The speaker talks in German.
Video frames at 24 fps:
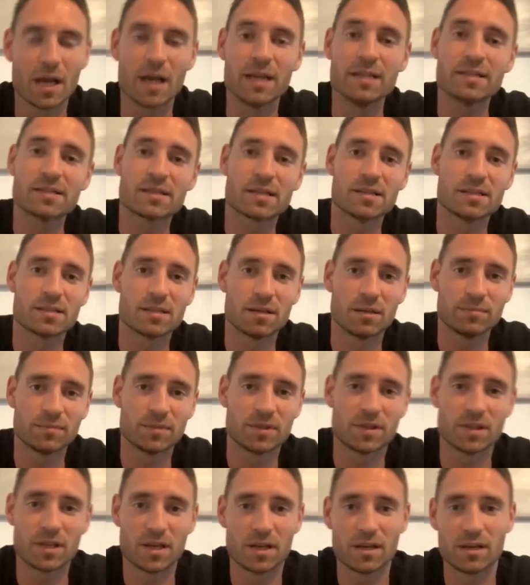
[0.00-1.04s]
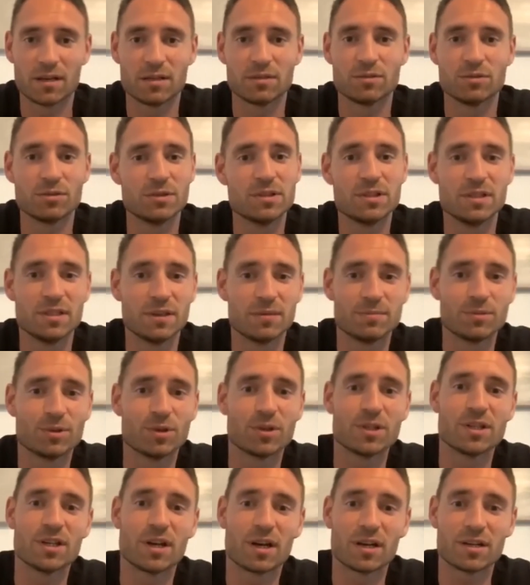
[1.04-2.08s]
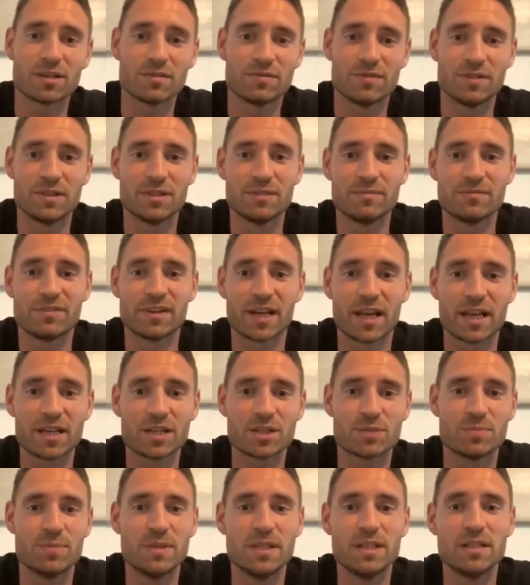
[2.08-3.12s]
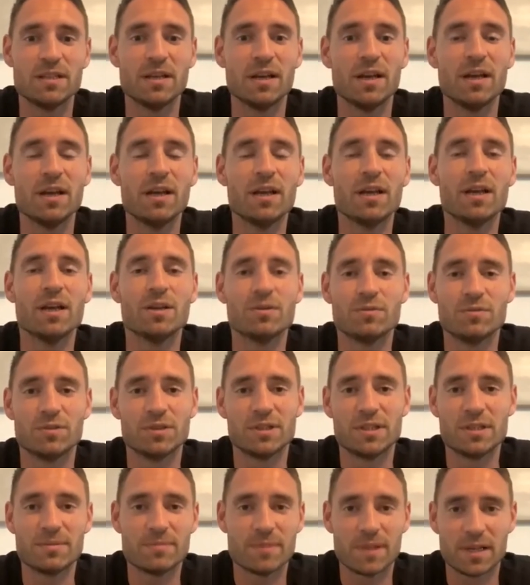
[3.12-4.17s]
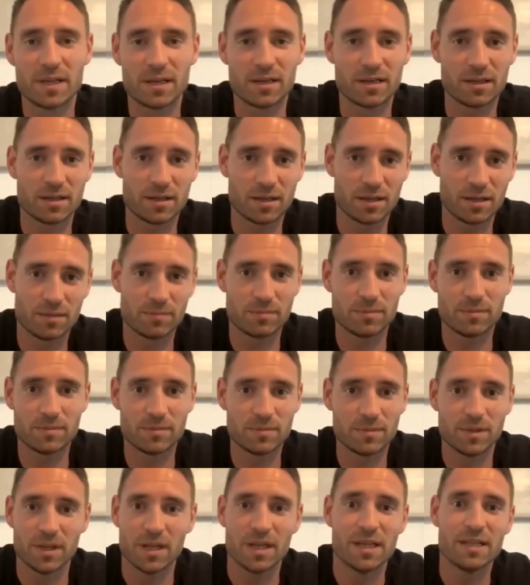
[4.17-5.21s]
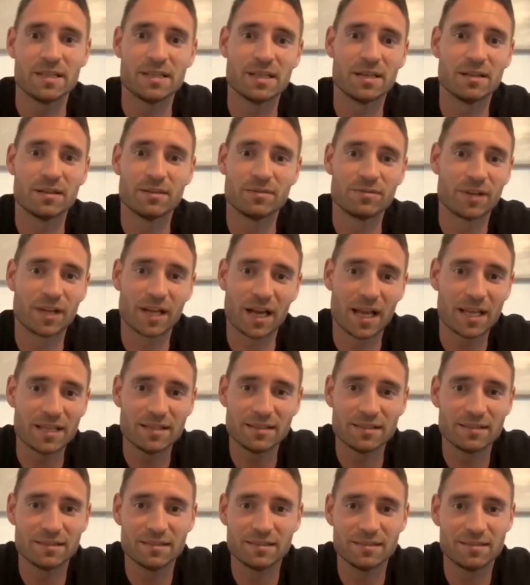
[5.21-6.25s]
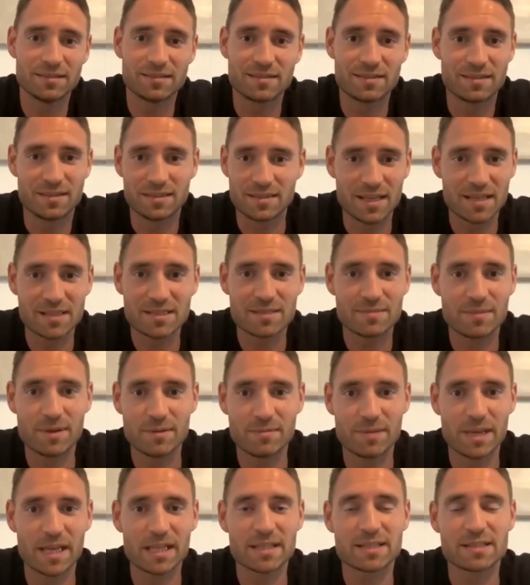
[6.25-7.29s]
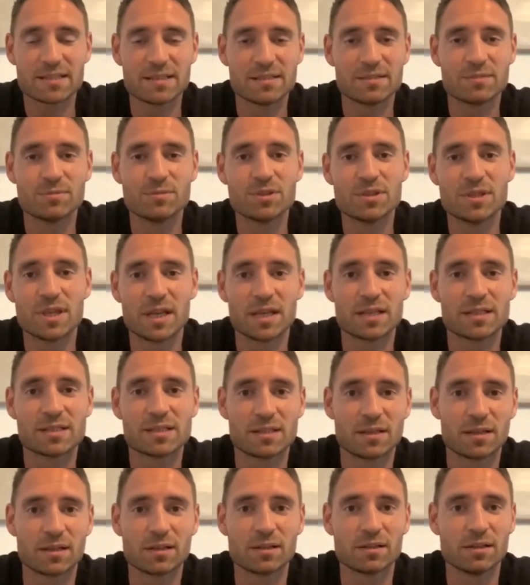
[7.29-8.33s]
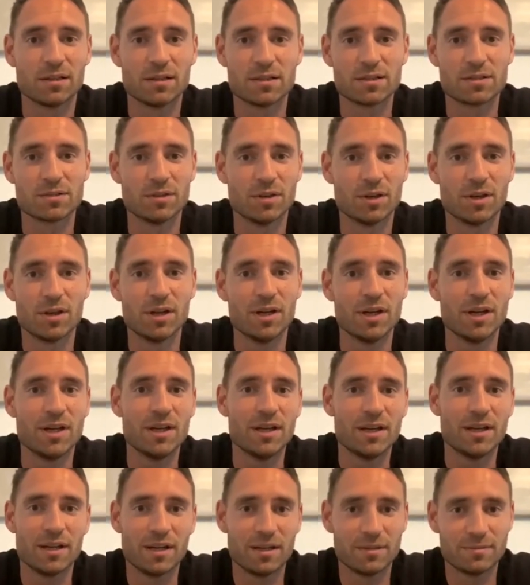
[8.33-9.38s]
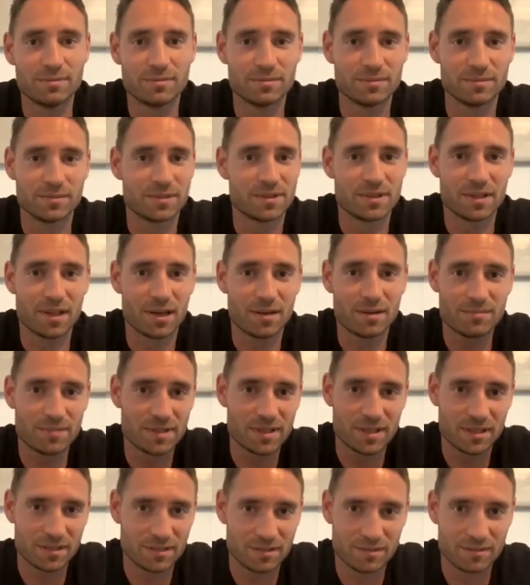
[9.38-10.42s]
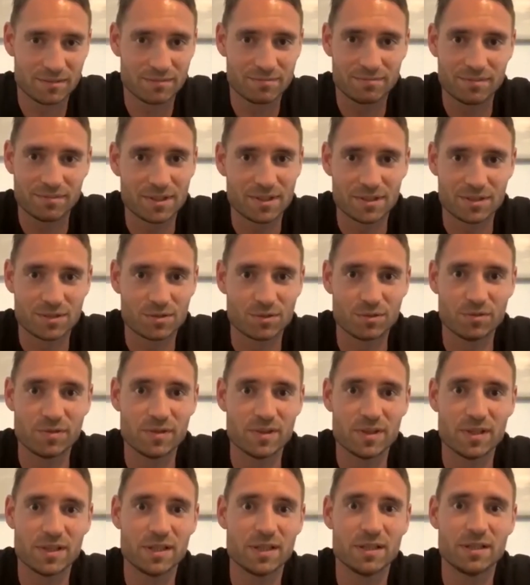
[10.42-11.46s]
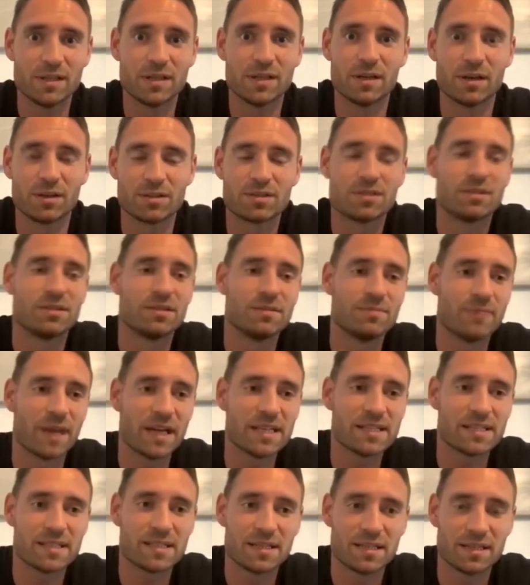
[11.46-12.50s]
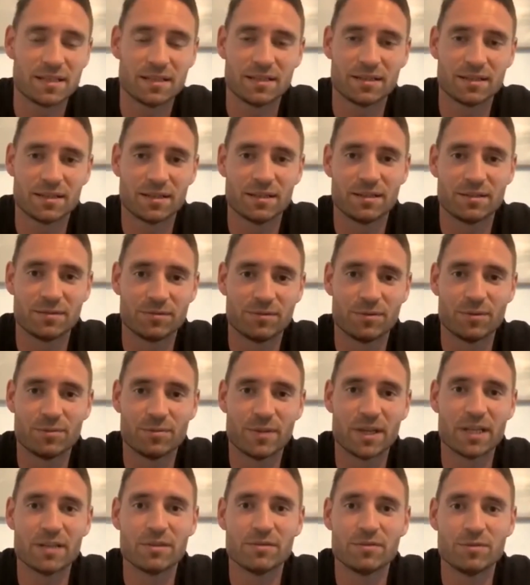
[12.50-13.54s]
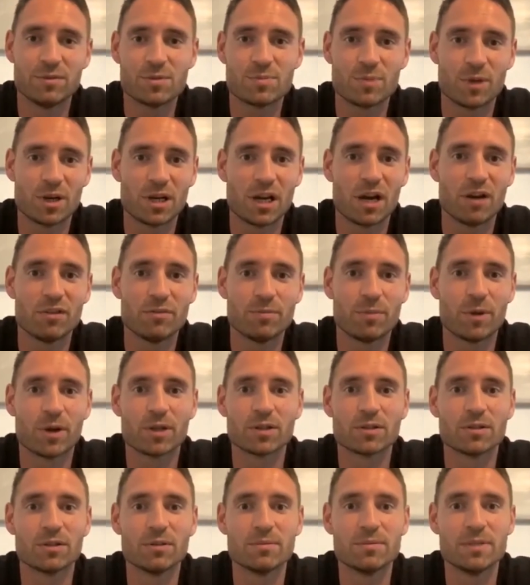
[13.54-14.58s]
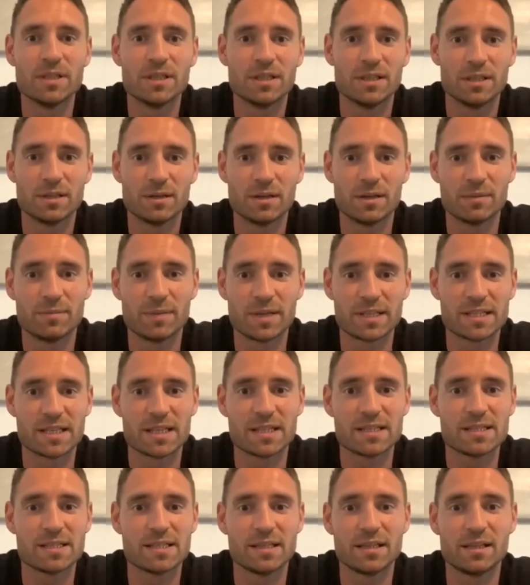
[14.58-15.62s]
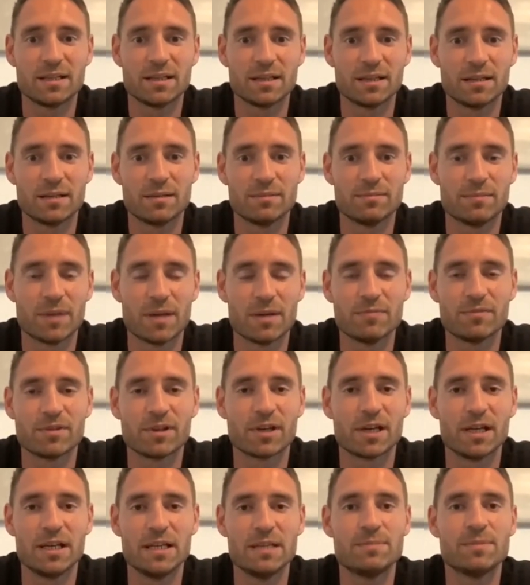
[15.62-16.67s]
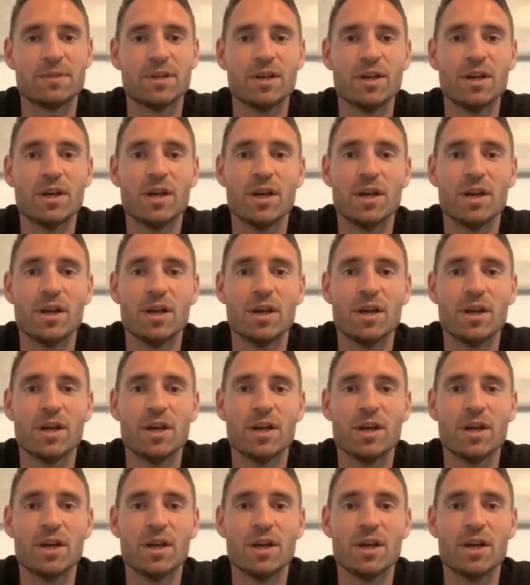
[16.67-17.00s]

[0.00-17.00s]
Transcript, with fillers: Ja, insgesamt, äh, gut, ich habe neun Jahre für den Verein gespielt. Von dem her, ähm, der Verein ist, der ist in meinem Herzen, das muss ich echt sagen. Also ähm, da habe ich so viel, also die meiste äh, von meiner Fußballlaufbahn habe ich äh, bei 60 ähm, einfach erlebt.